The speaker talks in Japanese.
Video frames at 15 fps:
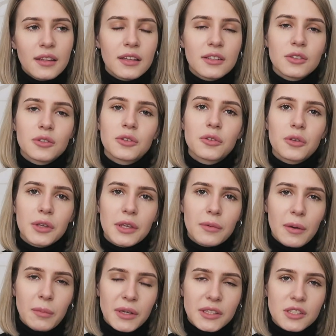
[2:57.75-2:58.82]
でその時
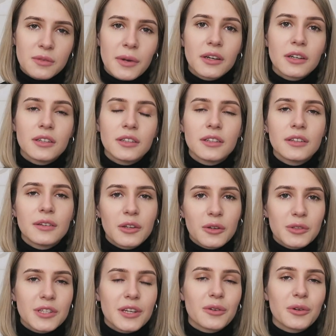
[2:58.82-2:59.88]
はま字幕
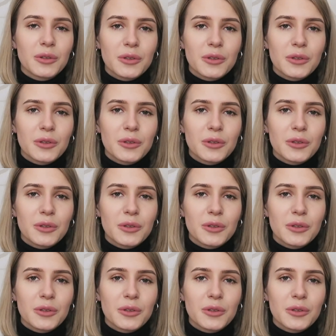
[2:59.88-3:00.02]
ロシア語